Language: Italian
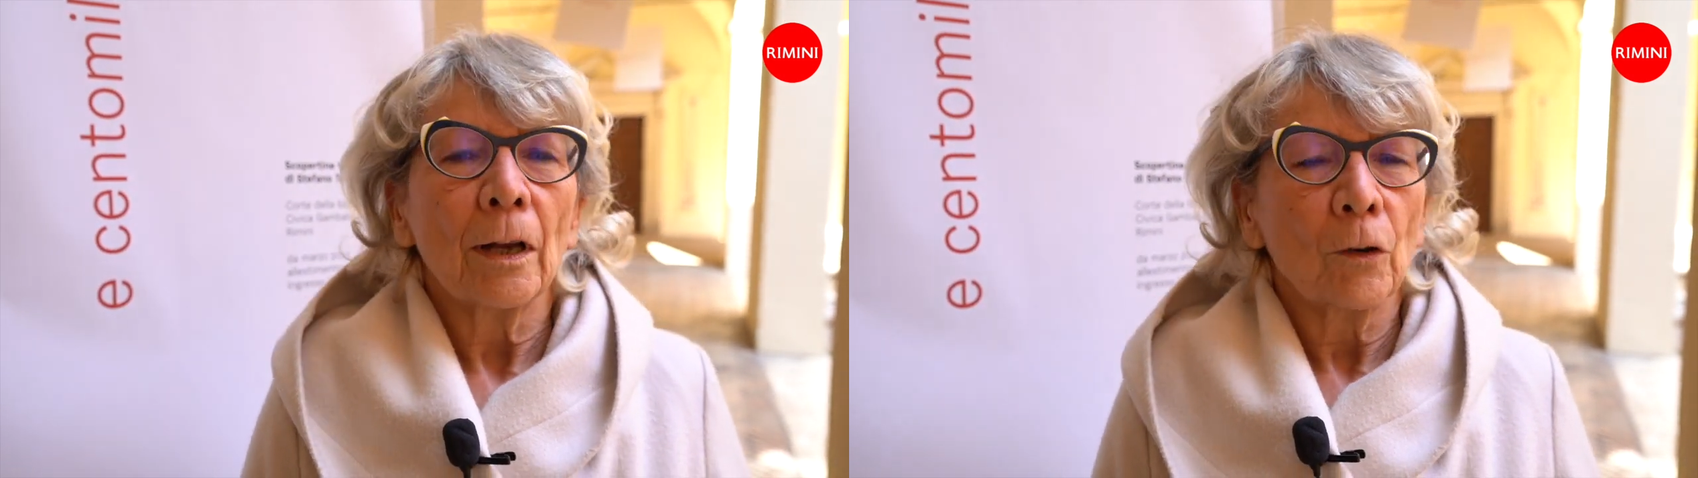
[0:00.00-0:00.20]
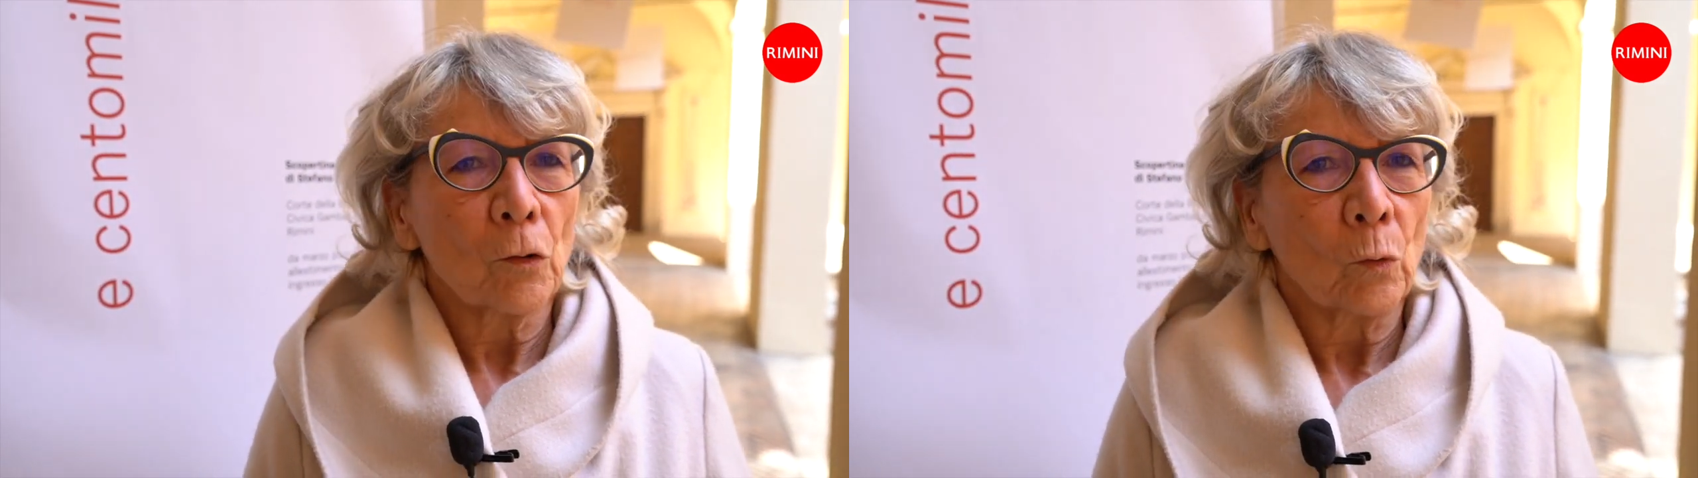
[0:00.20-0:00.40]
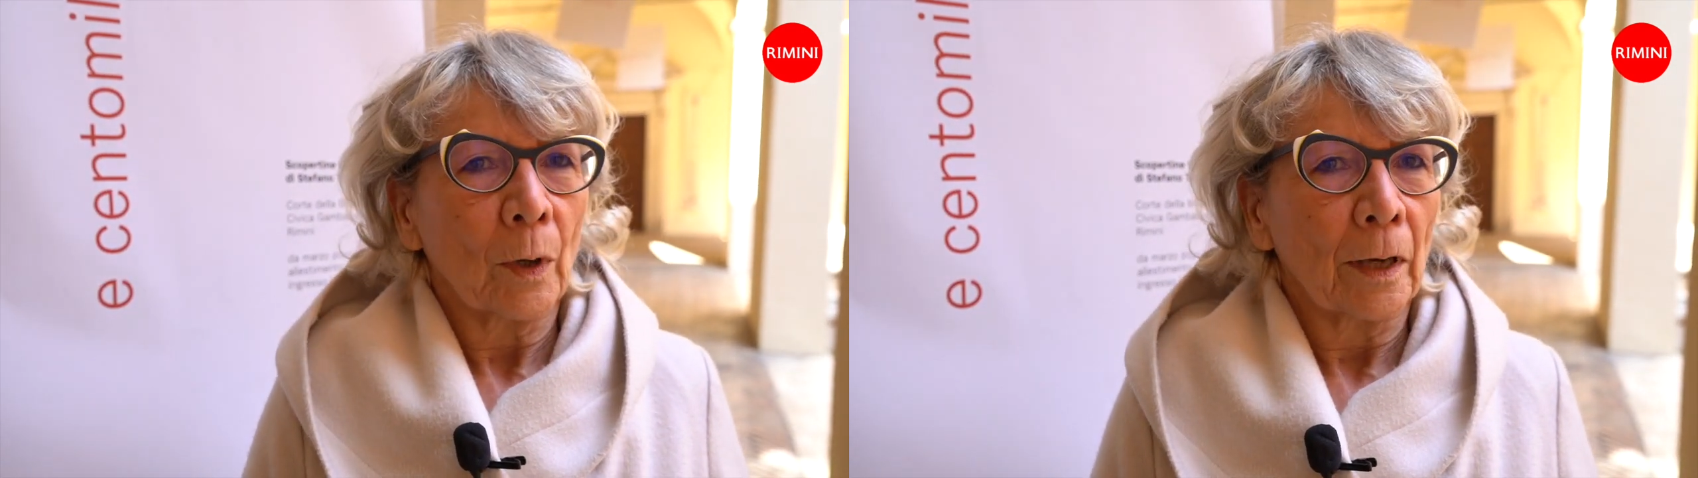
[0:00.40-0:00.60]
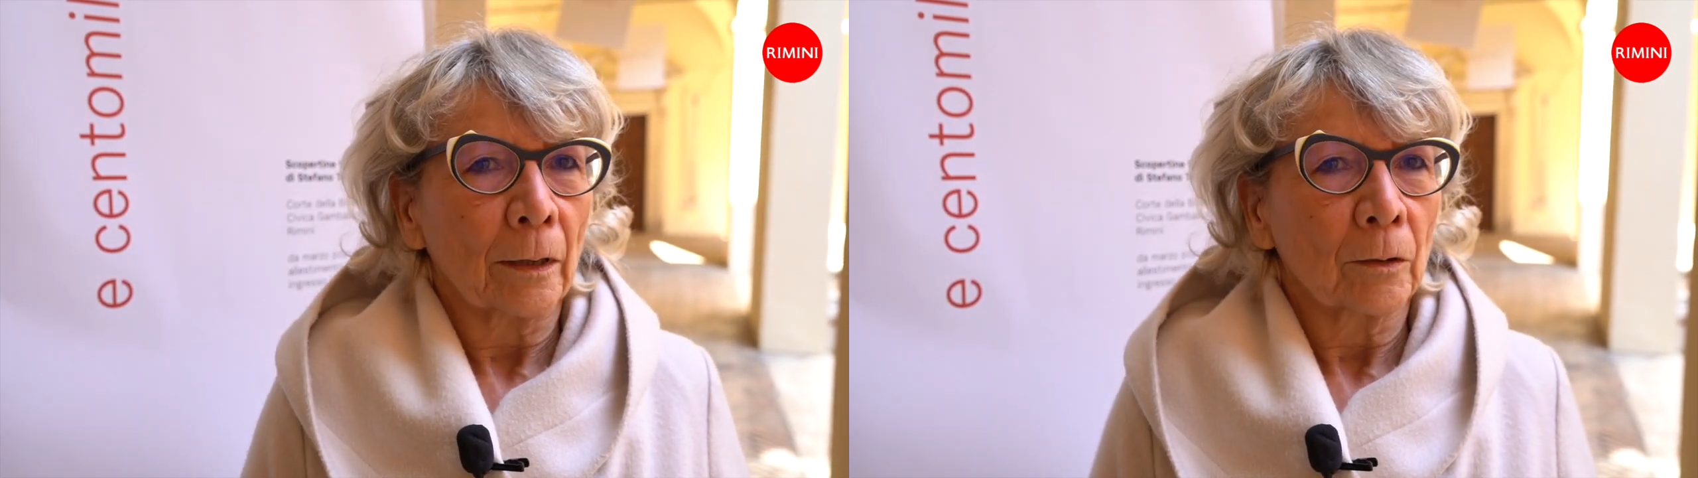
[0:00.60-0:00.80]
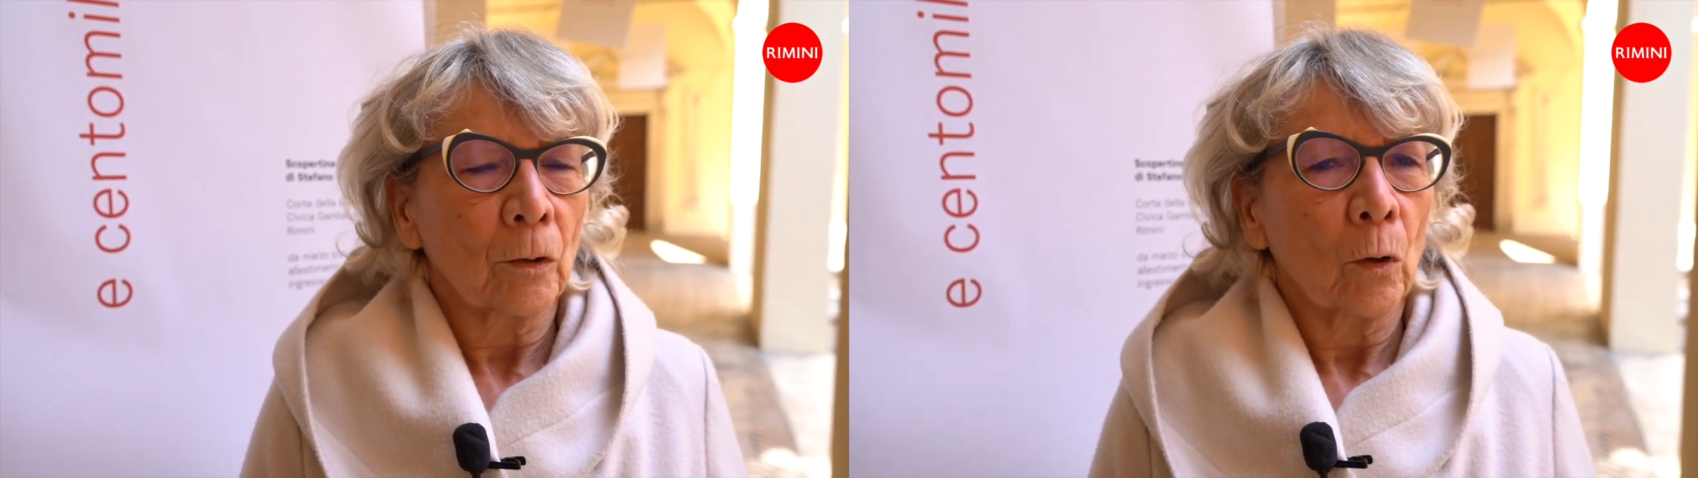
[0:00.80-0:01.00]
allo
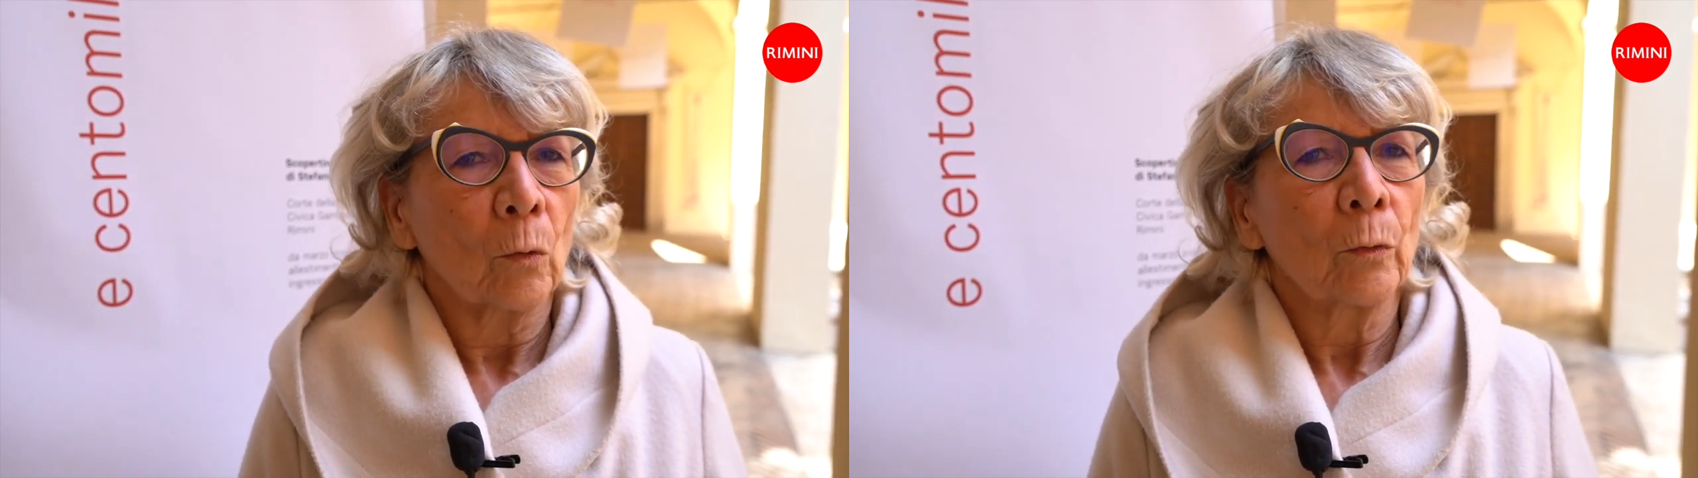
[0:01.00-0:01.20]
sguardo,